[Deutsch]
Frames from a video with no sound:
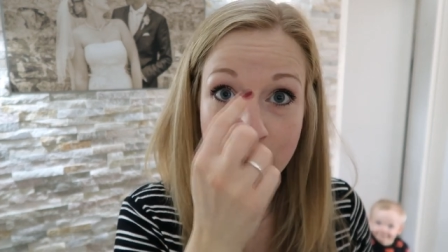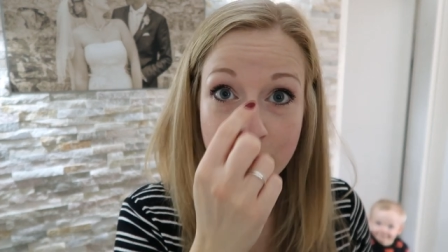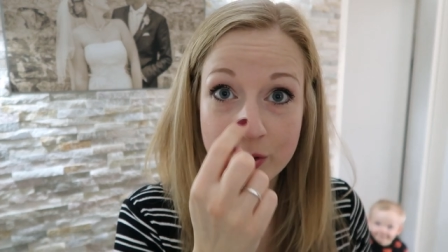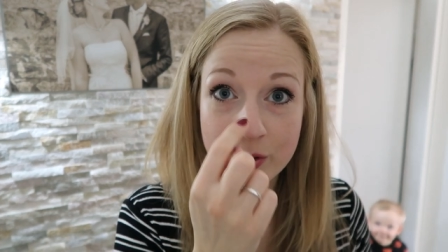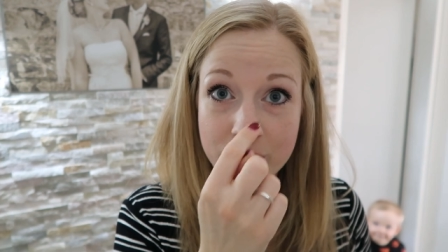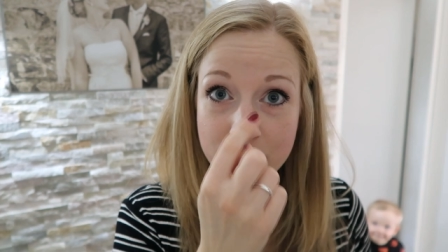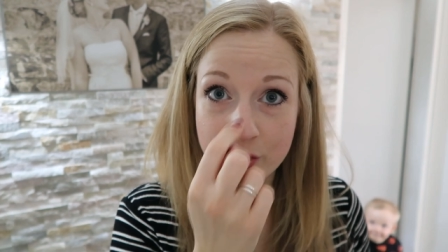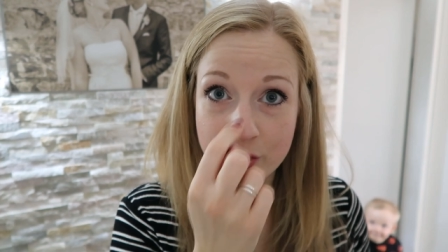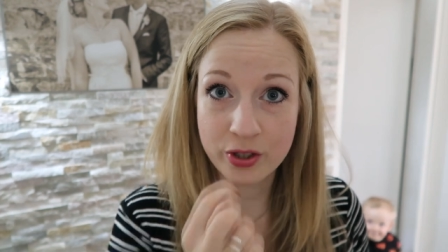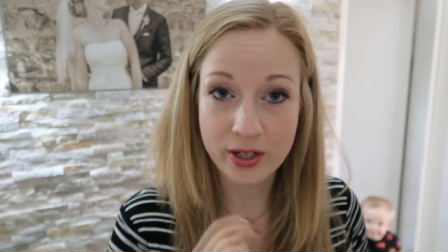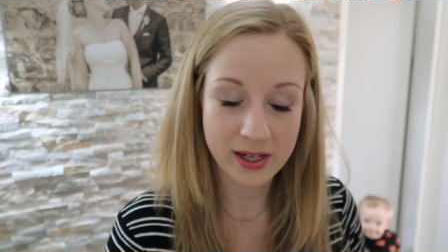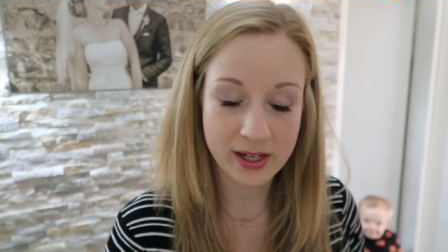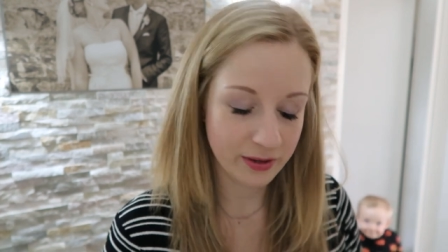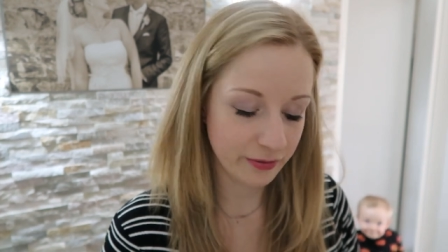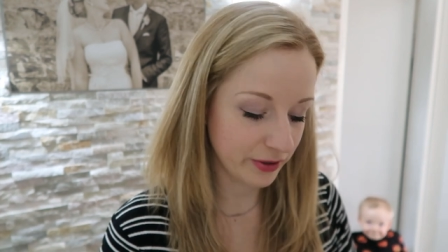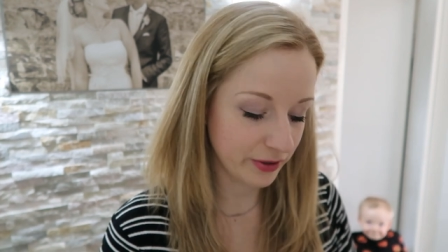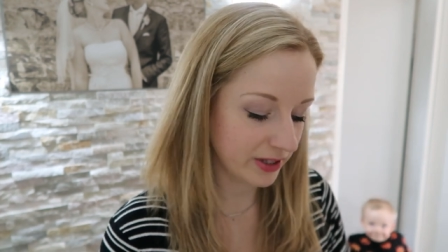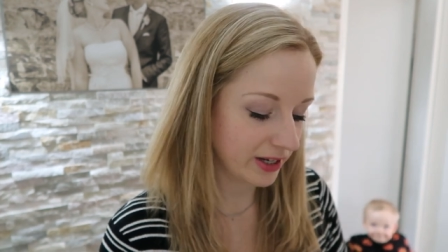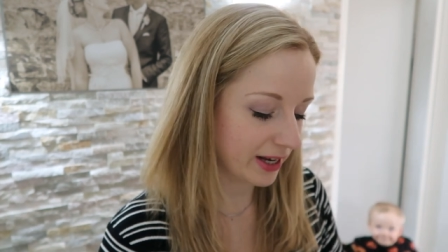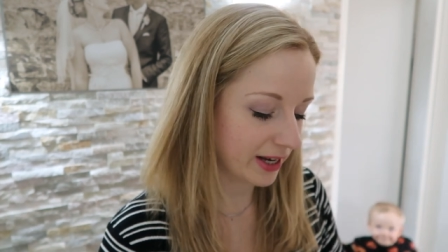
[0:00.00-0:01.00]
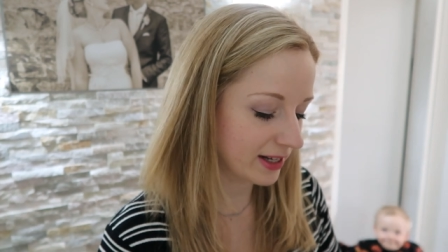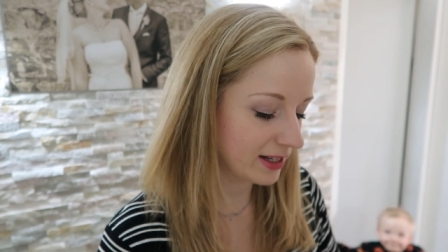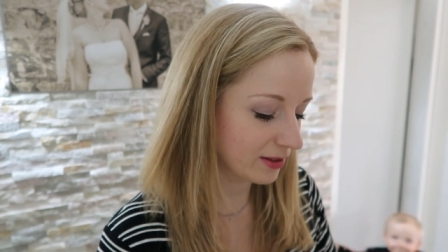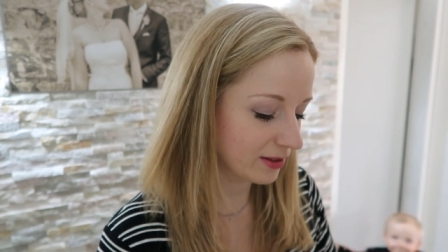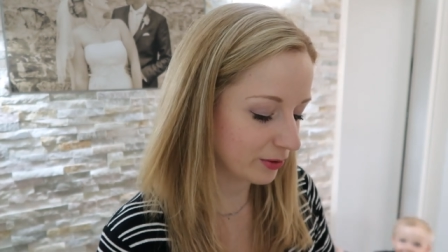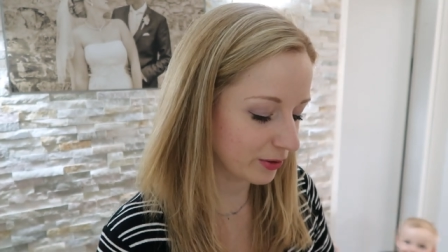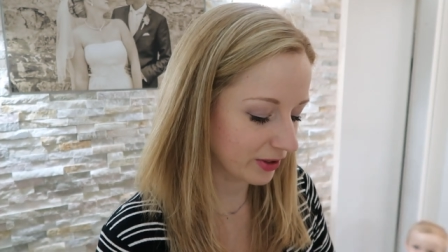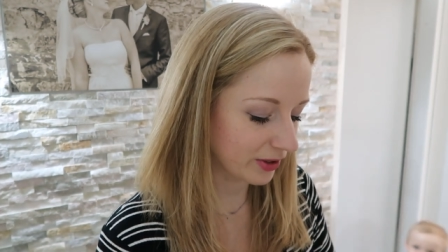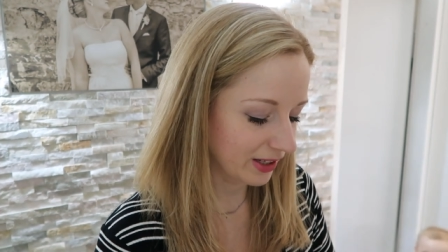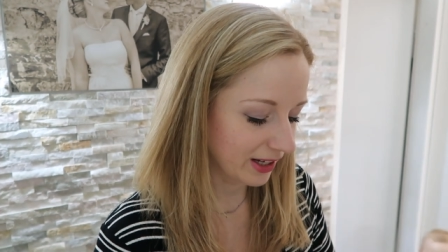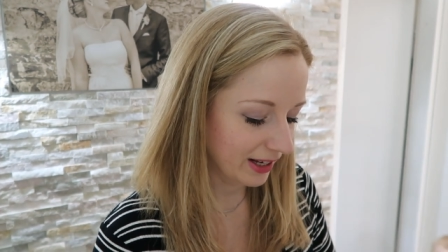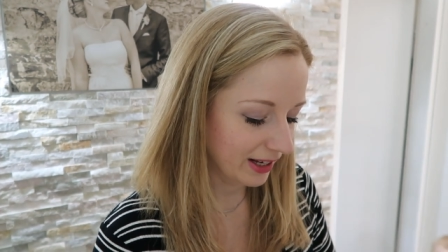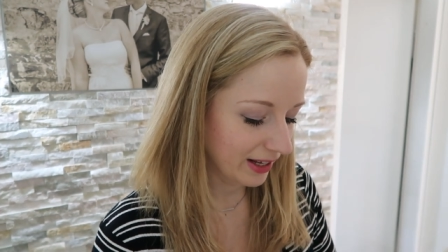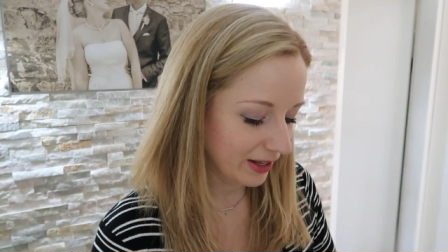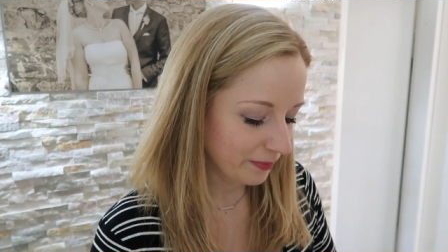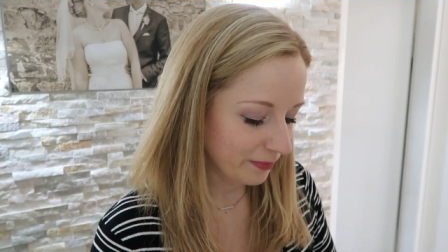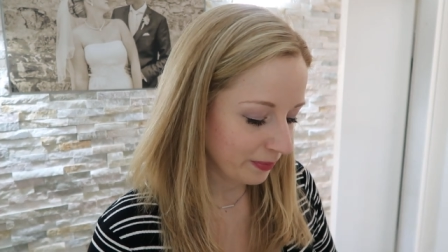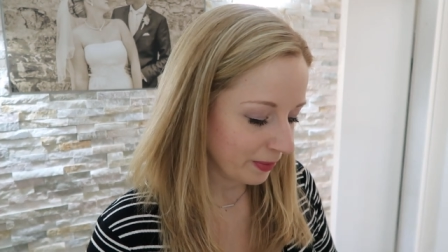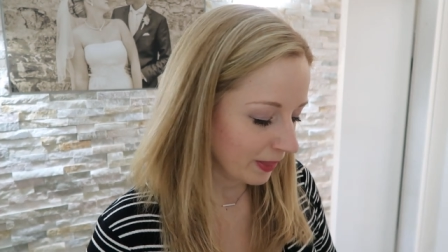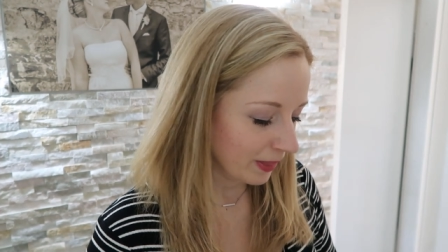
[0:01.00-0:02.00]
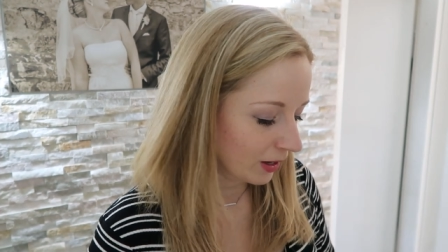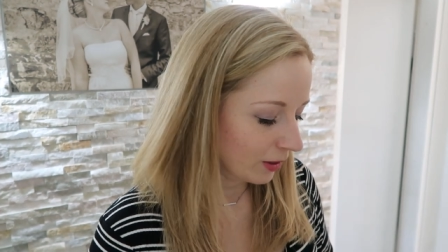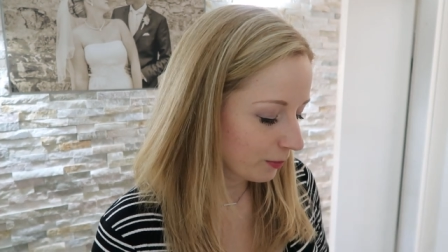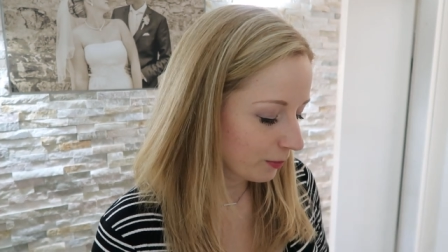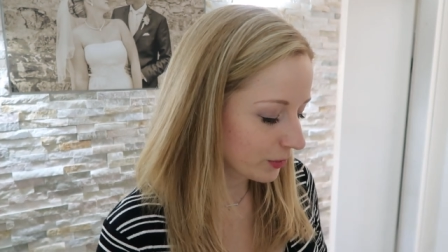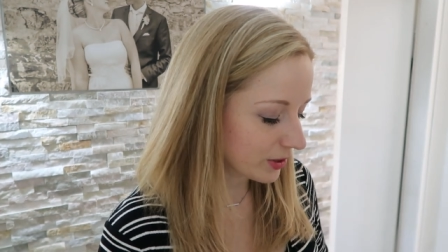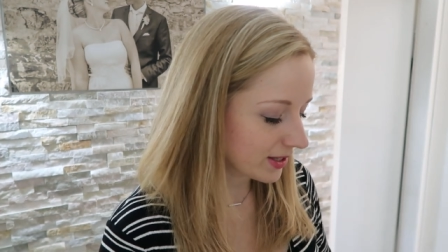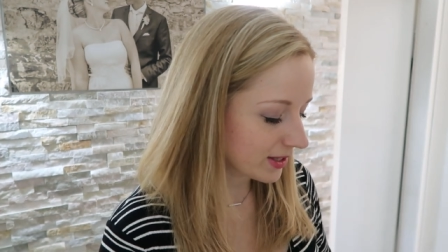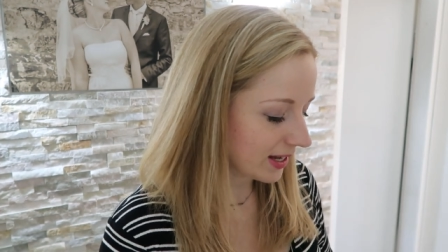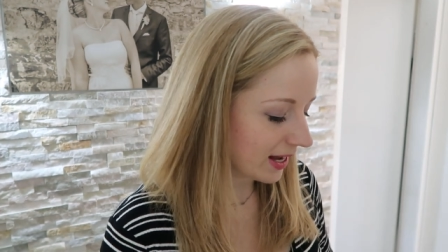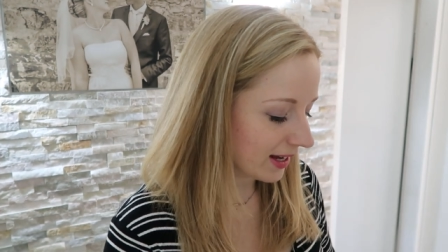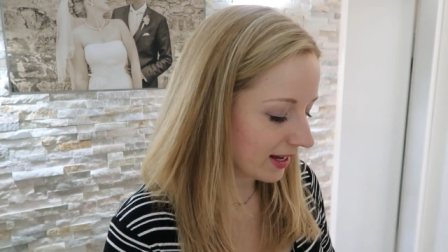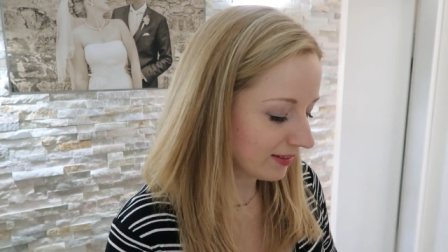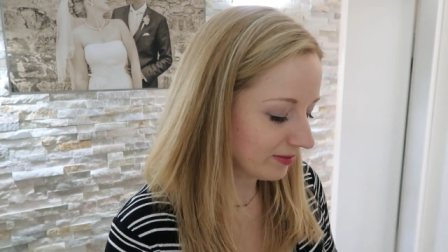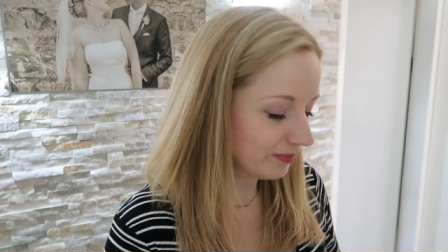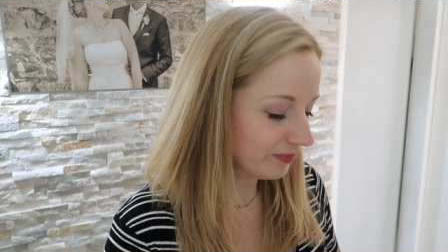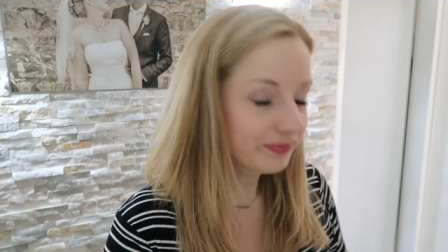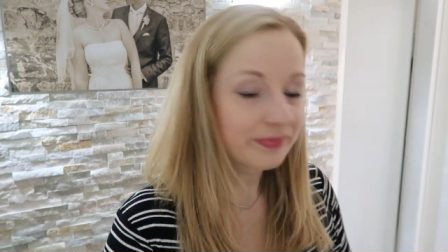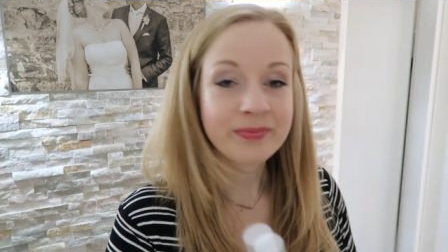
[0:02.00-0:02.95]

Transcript: höchsten Stellen verteilt und ich muss sagen,